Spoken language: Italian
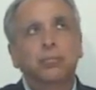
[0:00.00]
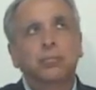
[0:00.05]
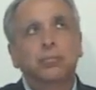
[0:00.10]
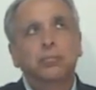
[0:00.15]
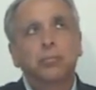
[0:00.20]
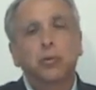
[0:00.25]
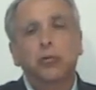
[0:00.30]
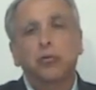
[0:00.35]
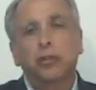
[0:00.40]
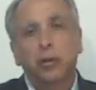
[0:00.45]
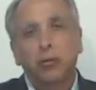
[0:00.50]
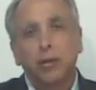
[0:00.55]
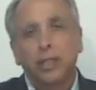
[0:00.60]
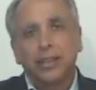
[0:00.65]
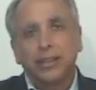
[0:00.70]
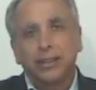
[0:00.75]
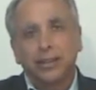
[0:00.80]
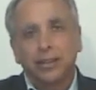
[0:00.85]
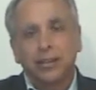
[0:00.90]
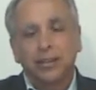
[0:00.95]
più
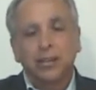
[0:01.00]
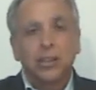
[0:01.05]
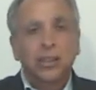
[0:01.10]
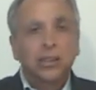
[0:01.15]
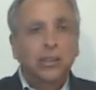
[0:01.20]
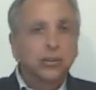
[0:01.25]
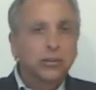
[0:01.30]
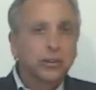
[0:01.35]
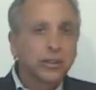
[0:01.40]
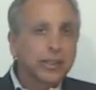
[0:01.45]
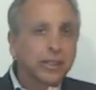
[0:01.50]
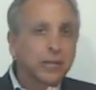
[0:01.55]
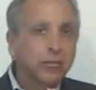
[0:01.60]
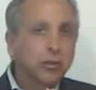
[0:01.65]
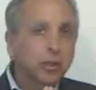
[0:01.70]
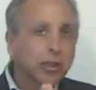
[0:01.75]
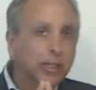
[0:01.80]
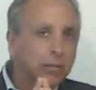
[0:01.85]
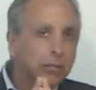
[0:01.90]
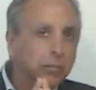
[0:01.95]
frequente, cioè
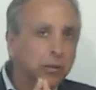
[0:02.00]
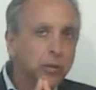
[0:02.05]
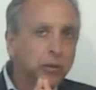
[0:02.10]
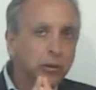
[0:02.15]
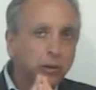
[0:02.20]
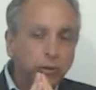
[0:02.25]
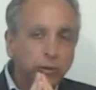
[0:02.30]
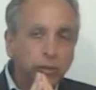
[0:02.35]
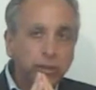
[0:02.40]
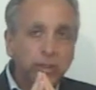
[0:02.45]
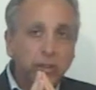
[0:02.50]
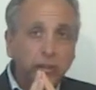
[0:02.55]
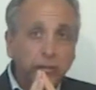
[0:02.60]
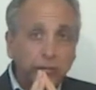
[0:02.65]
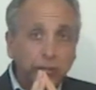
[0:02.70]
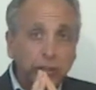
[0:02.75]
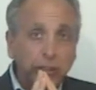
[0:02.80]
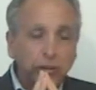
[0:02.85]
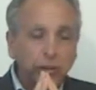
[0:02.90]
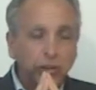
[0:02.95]
siamo nell'ambito del giudizio
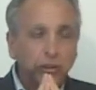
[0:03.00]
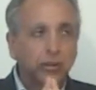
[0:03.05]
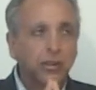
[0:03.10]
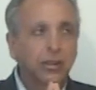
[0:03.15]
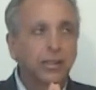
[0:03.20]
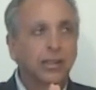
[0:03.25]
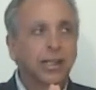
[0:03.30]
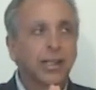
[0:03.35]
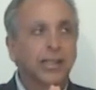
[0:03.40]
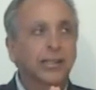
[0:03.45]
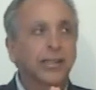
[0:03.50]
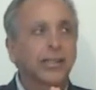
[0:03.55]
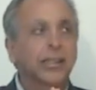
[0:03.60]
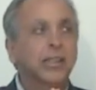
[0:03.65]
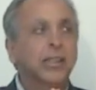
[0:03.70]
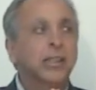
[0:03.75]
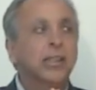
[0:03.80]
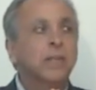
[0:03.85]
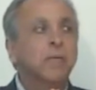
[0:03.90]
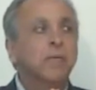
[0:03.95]
in via incidentale
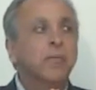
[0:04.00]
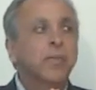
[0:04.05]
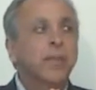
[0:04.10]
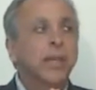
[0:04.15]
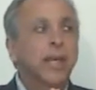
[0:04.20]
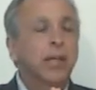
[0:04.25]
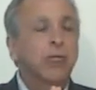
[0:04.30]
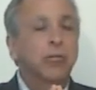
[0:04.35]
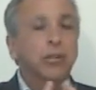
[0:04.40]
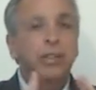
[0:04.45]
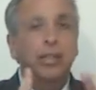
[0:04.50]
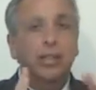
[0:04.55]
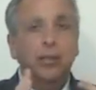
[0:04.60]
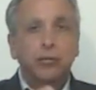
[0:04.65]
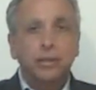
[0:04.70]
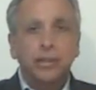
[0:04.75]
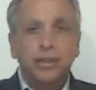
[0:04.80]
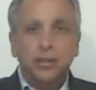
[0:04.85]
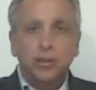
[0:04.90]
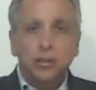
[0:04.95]
e quindi
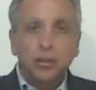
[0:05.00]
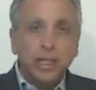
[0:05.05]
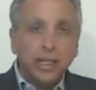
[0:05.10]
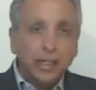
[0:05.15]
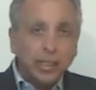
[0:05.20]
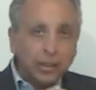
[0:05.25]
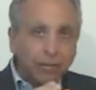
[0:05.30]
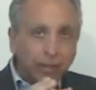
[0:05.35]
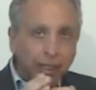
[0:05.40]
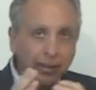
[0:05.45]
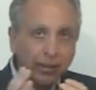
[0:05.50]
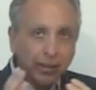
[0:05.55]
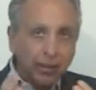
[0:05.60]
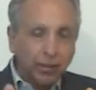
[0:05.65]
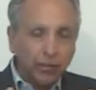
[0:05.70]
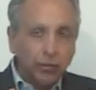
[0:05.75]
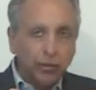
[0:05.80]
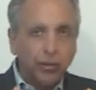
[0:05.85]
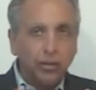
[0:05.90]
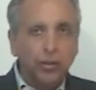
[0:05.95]
la questione è arrivata
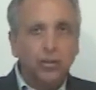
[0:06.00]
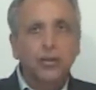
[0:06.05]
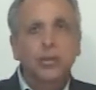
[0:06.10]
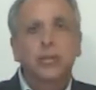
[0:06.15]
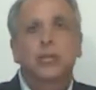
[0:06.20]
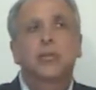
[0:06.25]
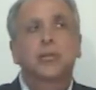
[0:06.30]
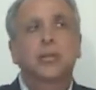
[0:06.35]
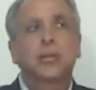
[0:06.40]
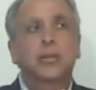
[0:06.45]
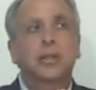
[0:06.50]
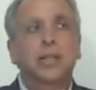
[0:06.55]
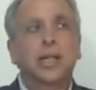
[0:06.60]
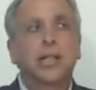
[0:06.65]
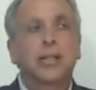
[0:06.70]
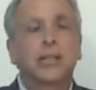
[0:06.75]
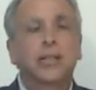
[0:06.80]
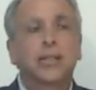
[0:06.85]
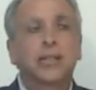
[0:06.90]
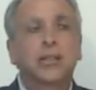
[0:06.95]
alla Corte
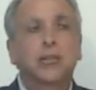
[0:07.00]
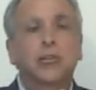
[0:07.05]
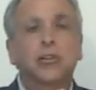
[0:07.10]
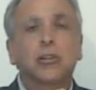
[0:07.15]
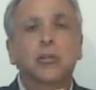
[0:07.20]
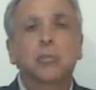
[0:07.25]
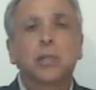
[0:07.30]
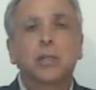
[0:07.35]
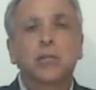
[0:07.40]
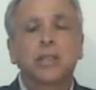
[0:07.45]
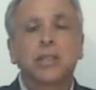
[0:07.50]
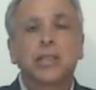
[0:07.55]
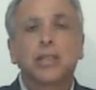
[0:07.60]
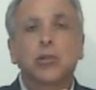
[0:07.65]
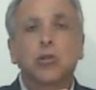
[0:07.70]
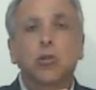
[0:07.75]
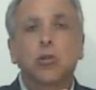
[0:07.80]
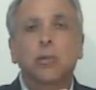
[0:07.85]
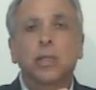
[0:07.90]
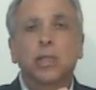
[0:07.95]
Costituzionale, ora dobbiamo
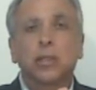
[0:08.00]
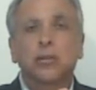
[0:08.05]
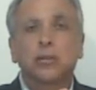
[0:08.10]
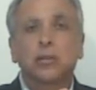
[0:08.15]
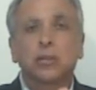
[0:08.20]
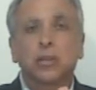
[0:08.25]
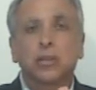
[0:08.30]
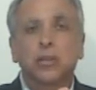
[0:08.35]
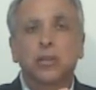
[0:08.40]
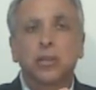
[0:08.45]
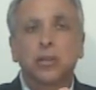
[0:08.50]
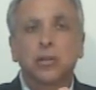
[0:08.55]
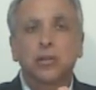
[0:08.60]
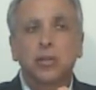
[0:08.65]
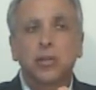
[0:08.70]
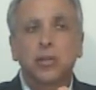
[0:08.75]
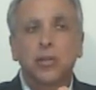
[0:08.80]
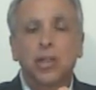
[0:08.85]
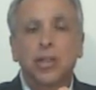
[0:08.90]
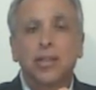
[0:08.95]
vedere come la Corte
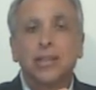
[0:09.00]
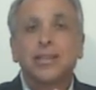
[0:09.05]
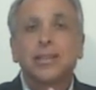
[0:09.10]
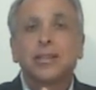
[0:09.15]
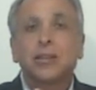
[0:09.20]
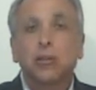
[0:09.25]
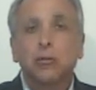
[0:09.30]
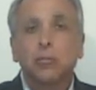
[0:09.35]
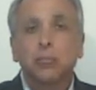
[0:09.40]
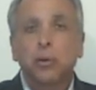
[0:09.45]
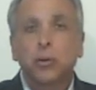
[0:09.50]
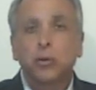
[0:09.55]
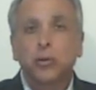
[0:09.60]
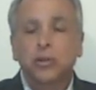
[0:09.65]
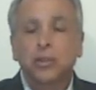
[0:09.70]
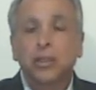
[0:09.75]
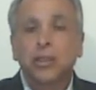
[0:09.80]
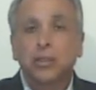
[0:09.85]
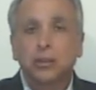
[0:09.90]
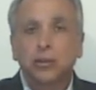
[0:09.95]
Costituzionale si
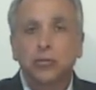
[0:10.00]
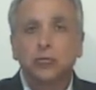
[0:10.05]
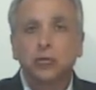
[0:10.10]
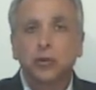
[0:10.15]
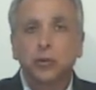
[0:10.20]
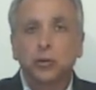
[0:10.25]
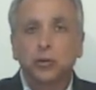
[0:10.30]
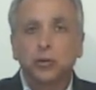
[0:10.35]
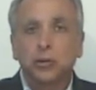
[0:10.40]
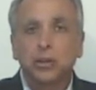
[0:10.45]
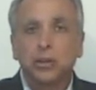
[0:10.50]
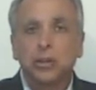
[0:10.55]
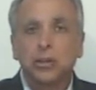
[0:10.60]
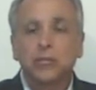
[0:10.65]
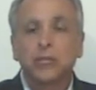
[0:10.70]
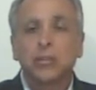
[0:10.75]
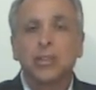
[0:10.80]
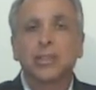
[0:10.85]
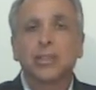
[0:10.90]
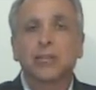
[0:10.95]
comporta nei confronti
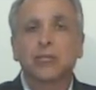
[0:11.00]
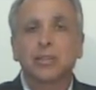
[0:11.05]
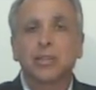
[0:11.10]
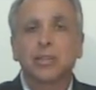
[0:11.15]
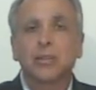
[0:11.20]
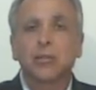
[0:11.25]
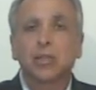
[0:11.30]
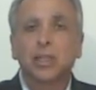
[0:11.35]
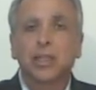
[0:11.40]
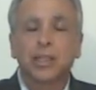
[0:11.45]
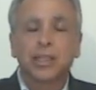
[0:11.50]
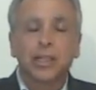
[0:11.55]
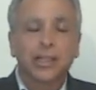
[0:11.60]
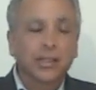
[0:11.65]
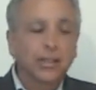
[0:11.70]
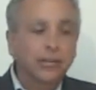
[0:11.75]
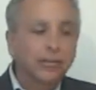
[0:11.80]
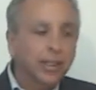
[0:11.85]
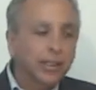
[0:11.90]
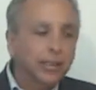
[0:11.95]
di questa questione che le è
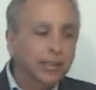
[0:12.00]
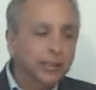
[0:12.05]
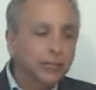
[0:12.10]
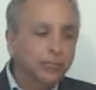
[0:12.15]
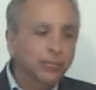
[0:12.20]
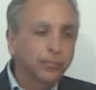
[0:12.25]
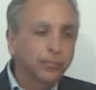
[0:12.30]
arrivata.